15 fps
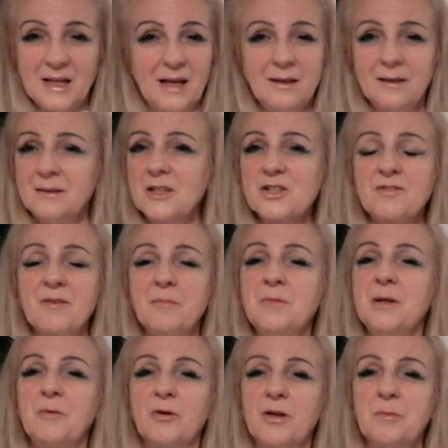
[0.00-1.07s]
Ale też Wam
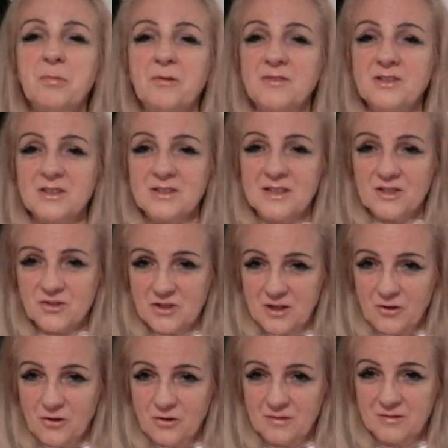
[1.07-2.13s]
nie mogę powiedzieć
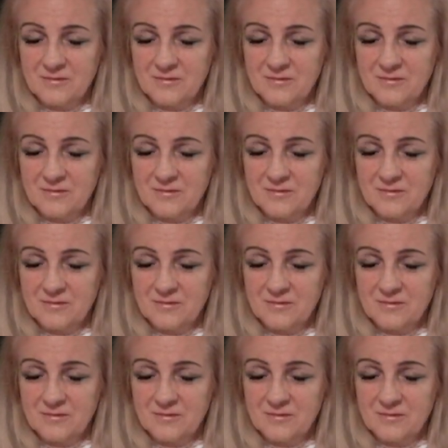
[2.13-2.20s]
dlaczego.